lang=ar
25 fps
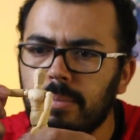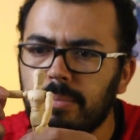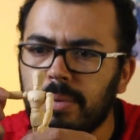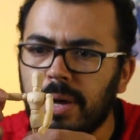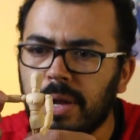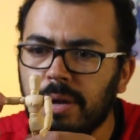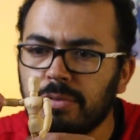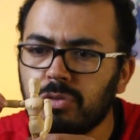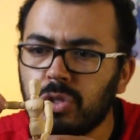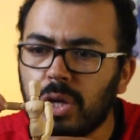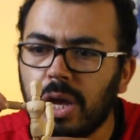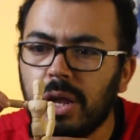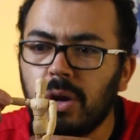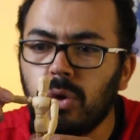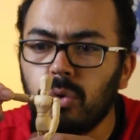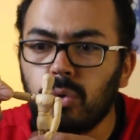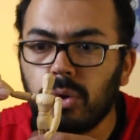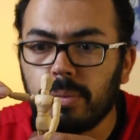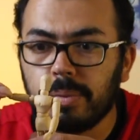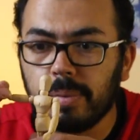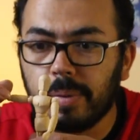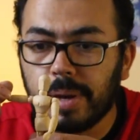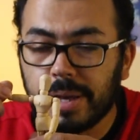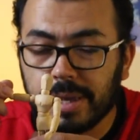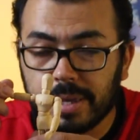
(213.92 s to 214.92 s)
ما اعرفش هل
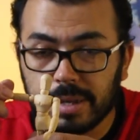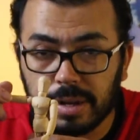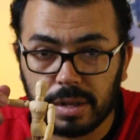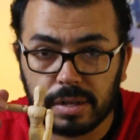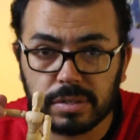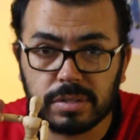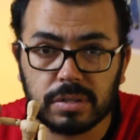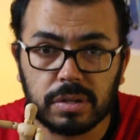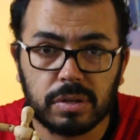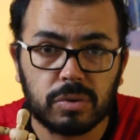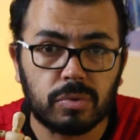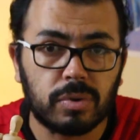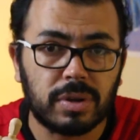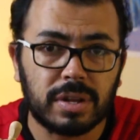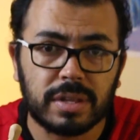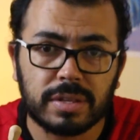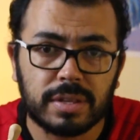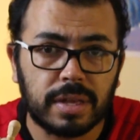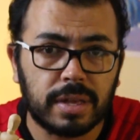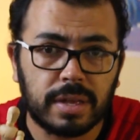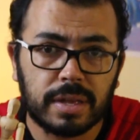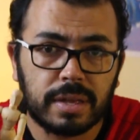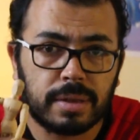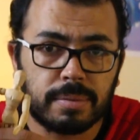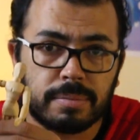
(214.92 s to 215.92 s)
هو بيبقى كده اصلا ولا
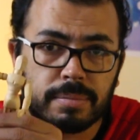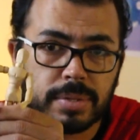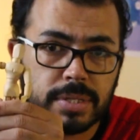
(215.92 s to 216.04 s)
ده